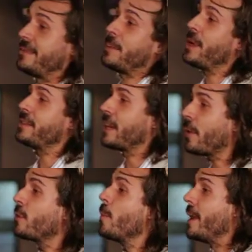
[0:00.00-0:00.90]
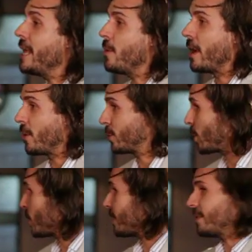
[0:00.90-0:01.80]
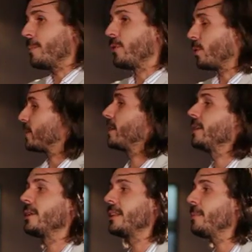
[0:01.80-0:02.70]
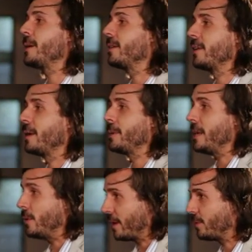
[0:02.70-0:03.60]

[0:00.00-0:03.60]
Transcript: estamos entrando a tu película, nosotros no te estamos contratando a ti para hacer la película,